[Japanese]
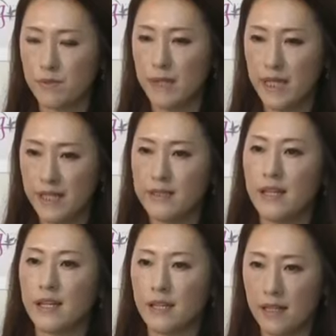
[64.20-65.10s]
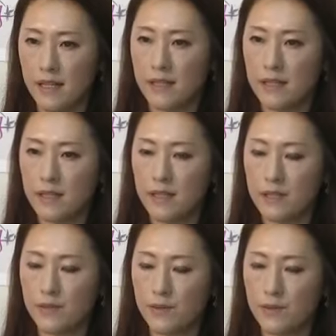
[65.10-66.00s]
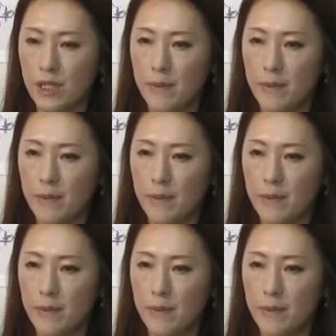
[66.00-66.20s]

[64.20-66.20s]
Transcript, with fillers: の前ぐらいからその